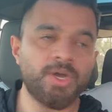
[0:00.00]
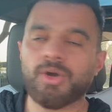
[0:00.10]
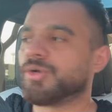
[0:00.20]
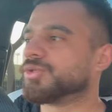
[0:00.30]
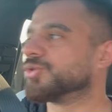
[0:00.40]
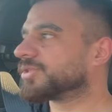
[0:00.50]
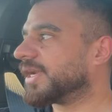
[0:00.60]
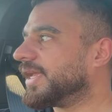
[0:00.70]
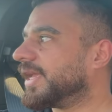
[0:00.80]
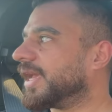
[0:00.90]
और
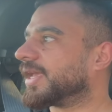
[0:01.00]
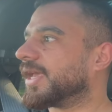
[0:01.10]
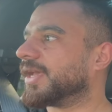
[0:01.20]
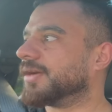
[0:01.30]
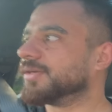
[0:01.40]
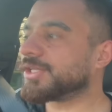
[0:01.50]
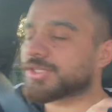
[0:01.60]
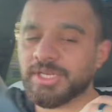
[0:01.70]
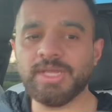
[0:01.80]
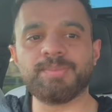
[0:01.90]
दूसरा ये है कि
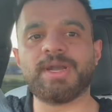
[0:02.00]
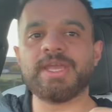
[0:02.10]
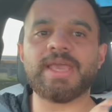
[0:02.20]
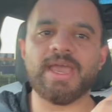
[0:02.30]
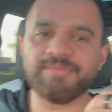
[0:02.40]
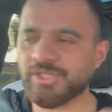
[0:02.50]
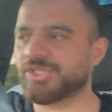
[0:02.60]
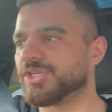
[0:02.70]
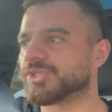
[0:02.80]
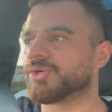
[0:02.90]
इतनी बड़ी हैवी
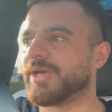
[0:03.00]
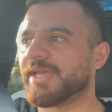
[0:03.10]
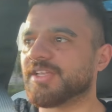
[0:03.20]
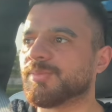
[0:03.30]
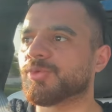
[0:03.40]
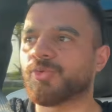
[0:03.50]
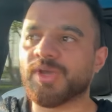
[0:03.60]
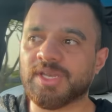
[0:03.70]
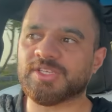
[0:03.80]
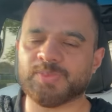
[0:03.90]
चीज़ को एकदम
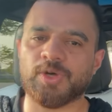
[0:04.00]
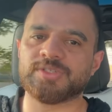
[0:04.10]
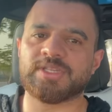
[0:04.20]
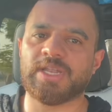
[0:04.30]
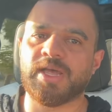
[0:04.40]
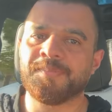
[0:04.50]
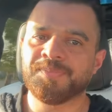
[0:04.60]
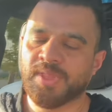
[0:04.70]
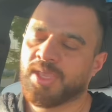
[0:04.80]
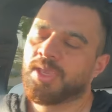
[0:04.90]
क्विक रिस्पॉन्स देना
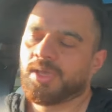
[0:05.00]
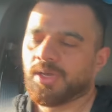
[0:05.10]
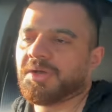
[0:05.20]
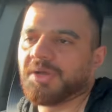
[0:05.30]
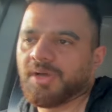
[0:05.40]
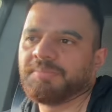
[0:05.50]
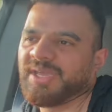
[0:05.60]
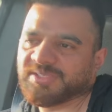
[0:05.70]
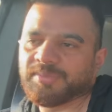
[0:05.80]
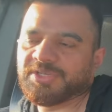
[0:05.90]
आ,
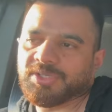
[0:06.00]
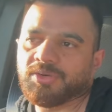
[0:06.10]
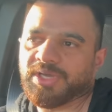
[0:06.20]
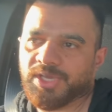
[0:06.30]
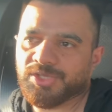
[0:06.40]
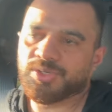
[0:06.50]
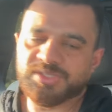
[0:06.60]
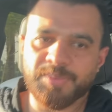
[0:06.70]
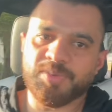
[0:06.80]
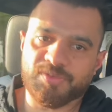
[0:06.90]
मैं समझता हूँ कि ये जो
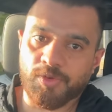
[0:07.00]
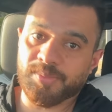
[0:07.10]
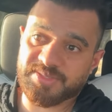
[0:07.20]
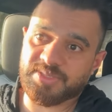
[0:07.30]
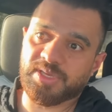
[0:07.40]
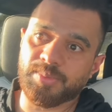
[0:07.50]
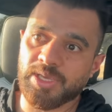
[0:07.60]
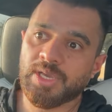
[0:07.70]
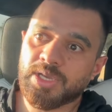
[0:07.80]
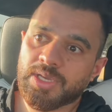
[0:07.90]
इसकी परफॉर्मेंस थी
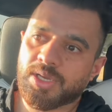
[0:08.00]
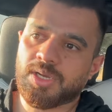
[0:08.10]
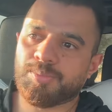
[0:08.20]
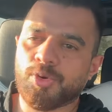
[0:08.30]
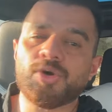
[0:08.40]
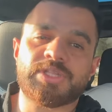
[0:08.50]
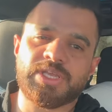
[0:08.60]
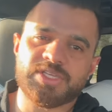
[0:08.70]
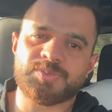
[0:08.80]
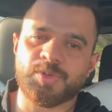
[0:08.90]
अभी बहुत
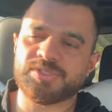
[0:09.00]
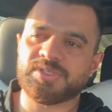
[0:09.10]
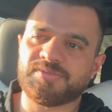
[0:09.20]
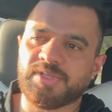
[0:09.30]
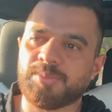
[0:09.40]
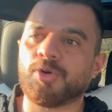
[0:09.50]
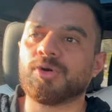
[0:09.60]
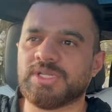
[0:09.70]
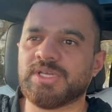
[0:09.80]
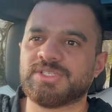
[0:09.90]
ही रिस्पॉन्सिव थी
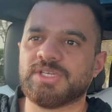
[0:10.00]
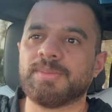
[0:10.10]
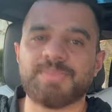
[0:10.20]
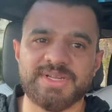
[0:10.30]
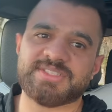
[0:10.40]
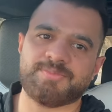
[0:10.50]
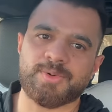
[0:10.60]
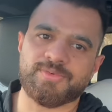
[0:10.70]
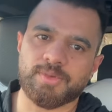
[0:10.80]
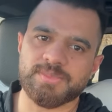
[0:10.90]
बहुत ही अच्छी इंप्रेसिव
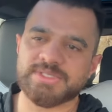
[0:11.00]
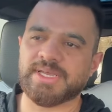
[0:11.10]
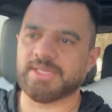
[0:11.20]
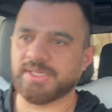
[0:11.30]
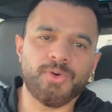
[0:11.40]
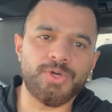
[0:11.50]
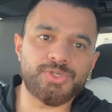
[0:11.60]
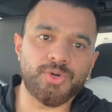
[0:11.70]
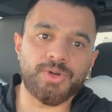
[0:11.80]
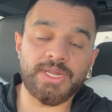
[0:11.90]
परफॉर्मेंस कहते हैं कोई
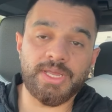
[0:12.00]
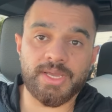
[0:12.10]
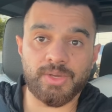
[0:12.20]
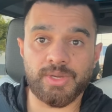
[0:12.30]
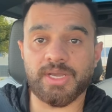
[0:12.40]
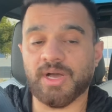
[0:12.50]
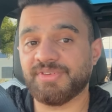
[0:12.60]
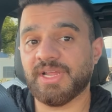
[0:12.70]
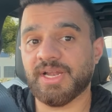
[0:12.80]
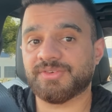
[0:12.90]
शोर नहीं है क्योंकि
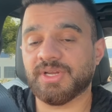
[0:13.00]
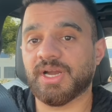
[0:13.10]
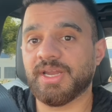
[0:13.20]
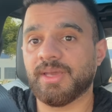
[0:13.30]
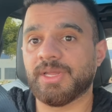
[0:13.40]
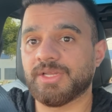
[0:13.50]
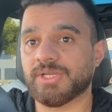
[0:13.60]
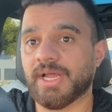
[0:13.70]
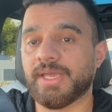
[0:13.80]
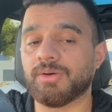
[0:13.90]
काफ़ी इलेक्ट्रिक गाड़ियाँ मैंने
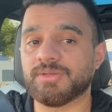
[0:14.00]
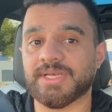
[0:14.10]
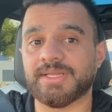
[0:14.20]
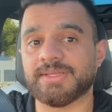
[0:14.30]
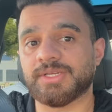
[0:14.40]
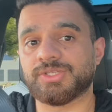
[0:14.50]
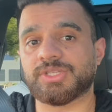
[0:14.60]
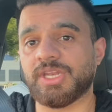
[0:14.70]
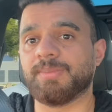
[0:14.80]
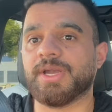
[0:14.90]
चलाई हैं और ज़्यादातर
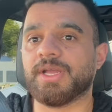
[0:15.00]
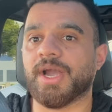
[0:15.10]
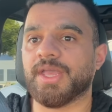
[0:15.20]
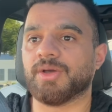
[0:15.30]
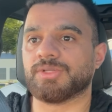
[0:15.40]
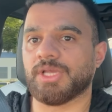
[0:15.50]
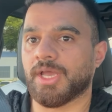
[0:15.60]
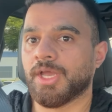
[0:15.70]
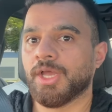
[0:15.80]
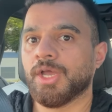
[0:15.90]
जितनी बड़ी गाड़ियाँ होती
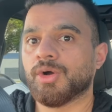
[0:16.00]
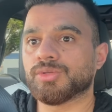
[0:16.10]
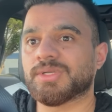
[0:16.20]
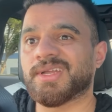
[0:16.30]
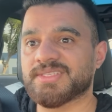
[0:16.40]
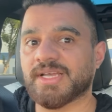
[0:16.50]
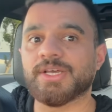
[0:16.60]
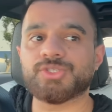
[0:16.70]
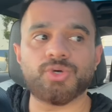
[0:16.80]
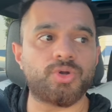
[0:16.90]
हैं उतना
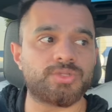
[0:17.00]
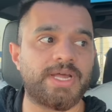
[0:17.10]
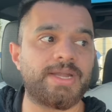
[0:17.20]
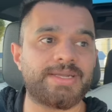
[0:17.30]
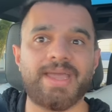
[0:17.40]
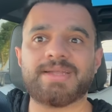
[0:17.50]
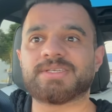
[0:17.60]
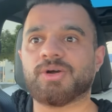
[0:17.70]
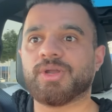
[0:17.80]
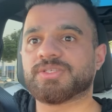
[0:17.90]
ज़्यादा शोर होता है टायर्स
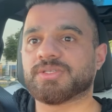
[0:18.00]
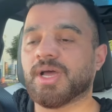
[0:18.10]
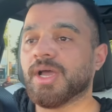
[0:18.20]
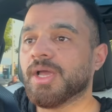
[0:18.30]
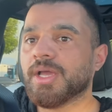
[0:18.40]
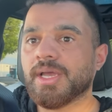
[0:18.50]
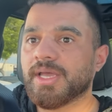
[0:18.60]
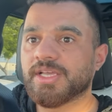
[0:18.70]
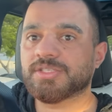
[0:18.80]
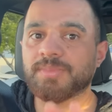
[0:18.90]
का और इस तरह
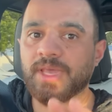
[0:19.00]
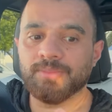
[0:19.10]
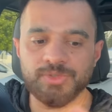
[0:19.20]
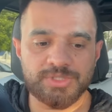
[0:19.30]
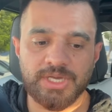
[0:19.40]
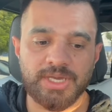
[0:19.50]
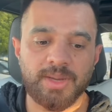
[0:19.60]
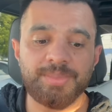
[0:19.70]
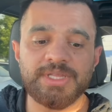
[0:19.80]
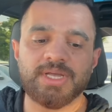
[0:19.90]
इसमें मुझे
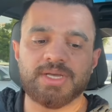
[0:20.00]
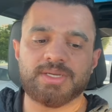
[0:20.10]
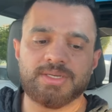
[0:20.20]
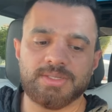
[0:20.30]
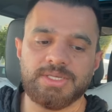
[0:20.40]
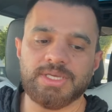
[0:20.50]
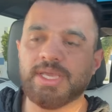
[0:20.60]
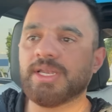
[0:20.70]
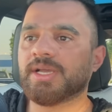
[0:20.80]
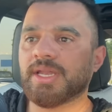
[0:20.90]
अभी तक
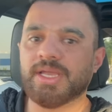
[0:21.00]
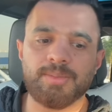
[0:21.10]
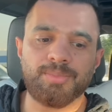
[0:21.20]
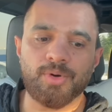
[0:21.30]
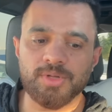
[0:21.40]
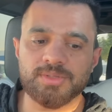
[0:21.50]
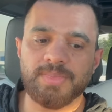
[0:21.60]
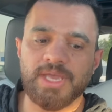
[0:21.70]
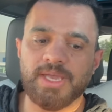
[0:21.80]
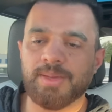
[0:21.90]
यकीन करें कि बहुत
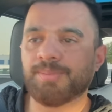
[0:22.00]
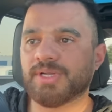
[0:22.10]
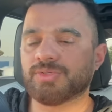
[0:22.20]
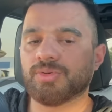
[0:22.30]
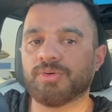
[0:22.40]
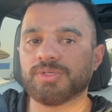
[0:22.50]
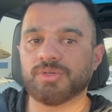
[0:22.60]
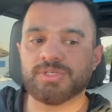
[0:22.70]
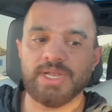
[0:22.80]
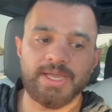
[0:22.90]
मैं इम्प्रेस हूँ
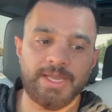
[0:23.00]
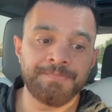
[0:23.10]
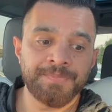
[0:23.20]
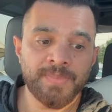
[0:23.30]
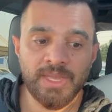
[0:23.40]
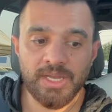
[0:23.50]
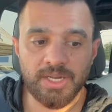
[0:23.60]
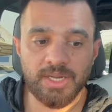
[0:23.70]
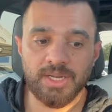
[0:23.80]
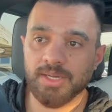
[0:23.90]
इसको चला के
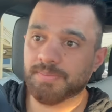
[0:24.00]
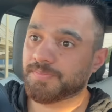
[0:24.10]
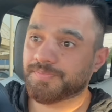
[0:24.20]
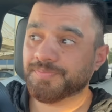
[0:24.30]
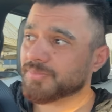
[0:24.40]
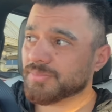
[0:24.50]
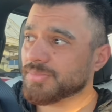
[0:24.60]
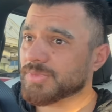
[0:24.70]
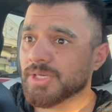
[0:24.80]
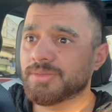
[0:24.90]

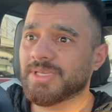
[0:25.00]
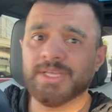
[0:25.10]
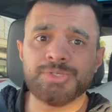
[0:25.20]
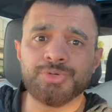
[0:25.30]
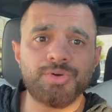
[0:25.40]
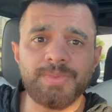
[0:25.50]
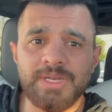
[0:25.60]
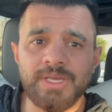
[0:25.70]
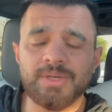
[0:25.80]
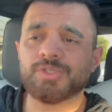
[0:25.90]
ज़्यादा शोर भी
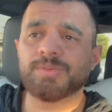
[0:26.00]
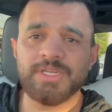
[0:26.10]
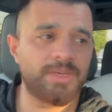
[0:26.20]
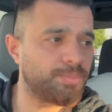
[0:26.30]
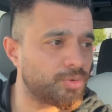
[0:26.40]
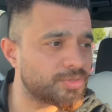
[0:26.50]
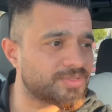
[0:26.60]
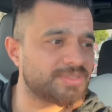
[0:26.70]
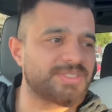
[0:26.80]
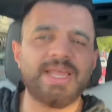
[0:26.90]
नहीं है कुछ भी नहीं है बहुत
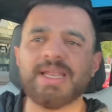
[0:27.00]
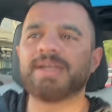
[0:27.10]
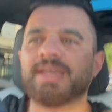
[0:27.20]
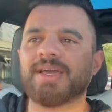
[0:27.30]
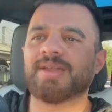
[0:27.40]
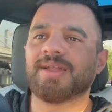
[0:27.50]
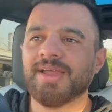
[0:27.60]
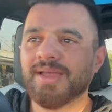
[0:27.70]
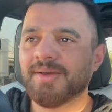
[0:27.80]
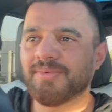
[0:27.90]
साइलेंट है हर
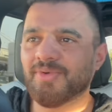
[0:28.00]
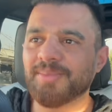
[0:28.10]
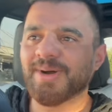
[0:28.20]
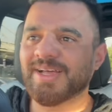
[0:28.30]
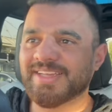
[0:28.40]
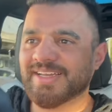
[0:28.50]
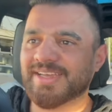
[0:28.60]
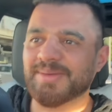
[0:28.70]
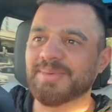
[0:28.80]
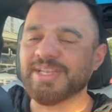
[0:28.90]
वही बात है
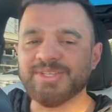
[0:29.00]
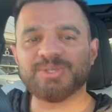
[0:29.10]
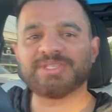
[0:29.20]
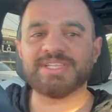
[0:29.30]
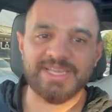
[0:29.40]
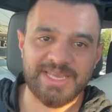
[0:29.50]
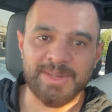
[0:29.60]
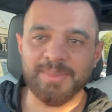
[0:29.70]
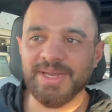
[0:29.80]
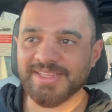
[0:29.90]
कि कभी नहीं सोचा था कि
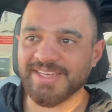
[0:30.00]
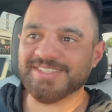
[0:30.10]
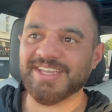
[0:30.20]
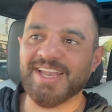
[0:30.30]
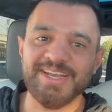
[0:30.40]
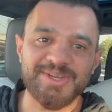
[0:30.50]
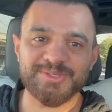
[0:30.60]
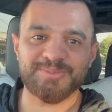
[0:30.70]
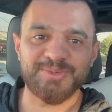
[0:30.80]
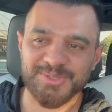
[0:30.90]
हमर इतनी साइलेंट
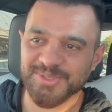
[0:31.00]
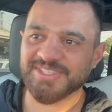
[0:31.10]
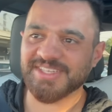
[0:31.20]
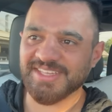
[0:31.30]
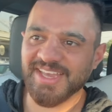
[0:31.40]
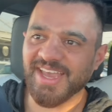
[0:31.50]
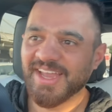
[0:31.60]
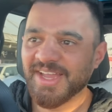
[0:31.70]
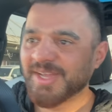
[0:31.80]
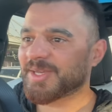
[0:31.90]
और स्मूथ हो सकती है
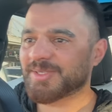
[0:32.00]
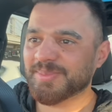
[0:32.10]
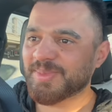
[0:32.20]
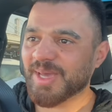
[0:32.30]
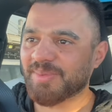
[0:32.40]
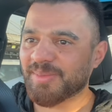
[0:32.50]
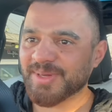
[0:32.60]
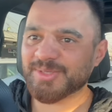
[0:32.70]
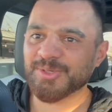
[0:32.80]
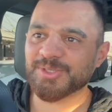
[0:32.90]
कि जब भी आप
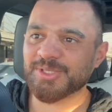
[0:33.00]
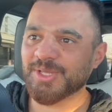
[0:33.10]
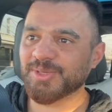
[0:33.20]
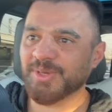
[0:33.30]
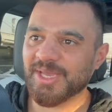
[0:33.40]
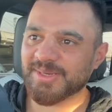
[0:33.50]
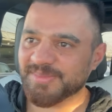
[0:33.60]
हमर सोचते हैं तो एक